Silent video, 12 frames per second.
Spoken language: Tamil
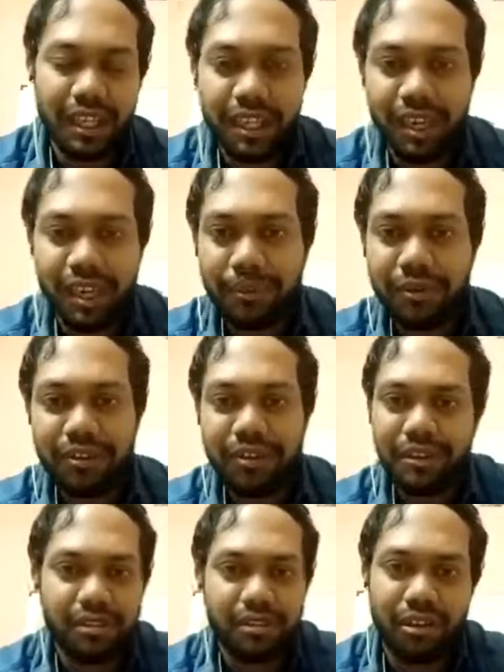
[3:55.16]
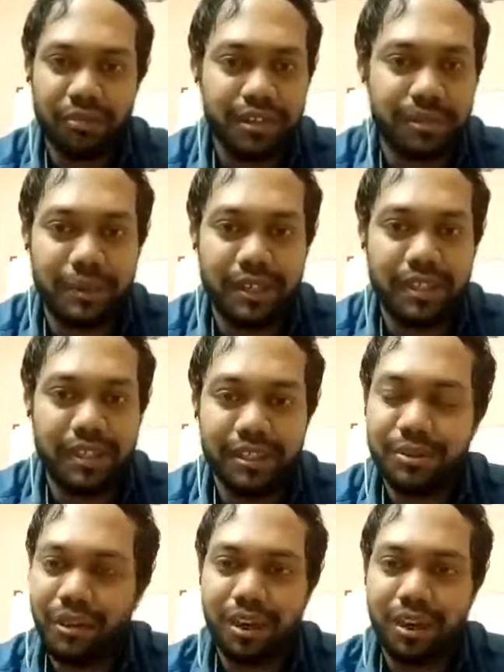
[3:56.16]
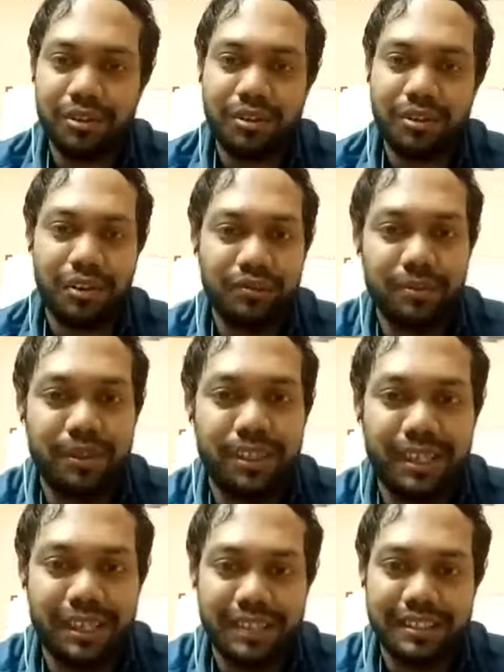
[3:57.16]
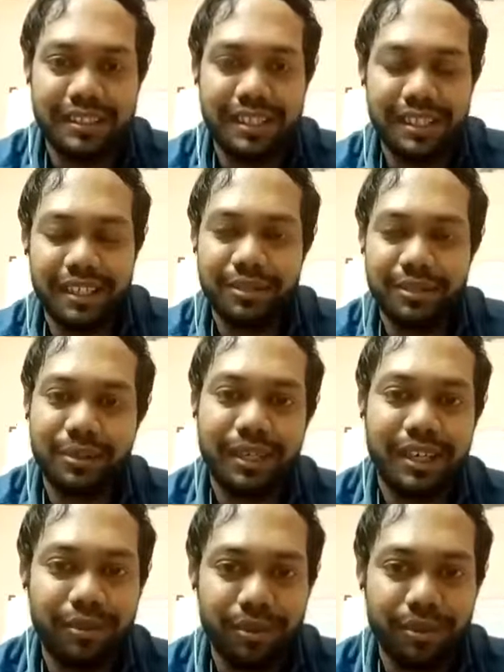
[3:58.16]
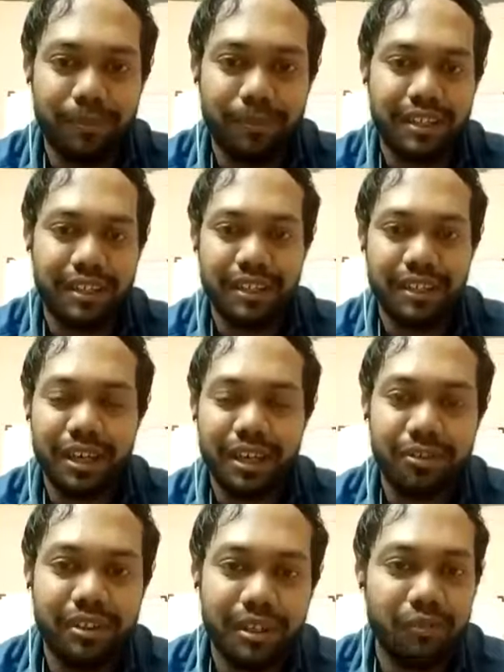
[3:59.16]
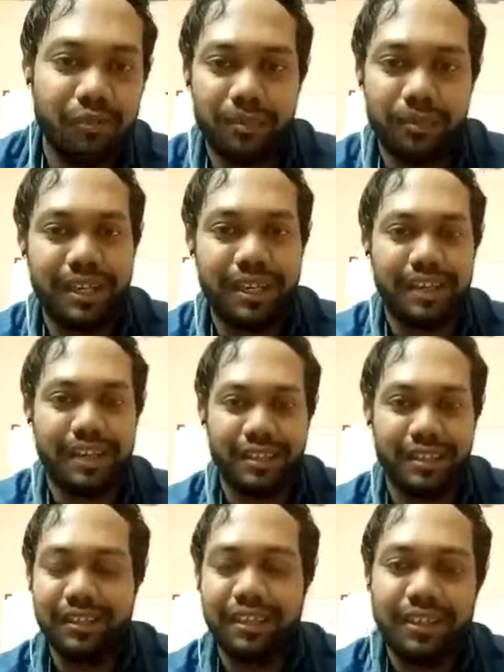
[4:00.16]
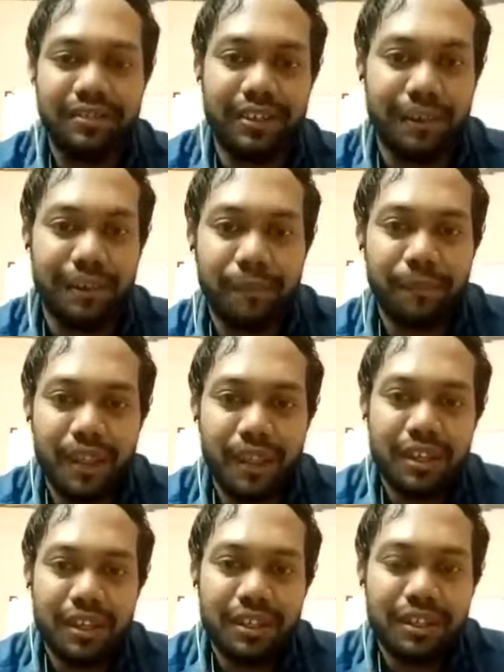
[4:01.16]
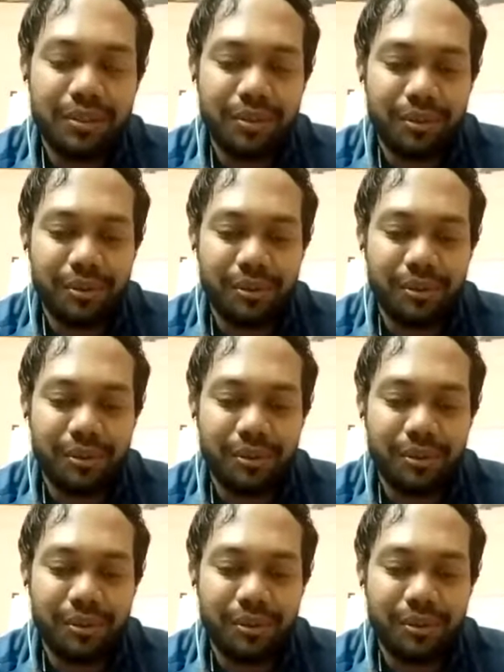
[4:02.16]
எங்க அப்பா வந்து ஆஃபீஸ் போயிட்டு இருந்தார் ஸோ நானும் வந்து ஆஃபீஸ் போயிட்டு இருந்தேன் சரிங்களா ஸோ எனக்கு ஒரு பிரதர் இருக்காரு அவர் வந்து இப்போ ஒர்க் பண்ணிட்டு இருக்காரு ஃபைன் ஸோ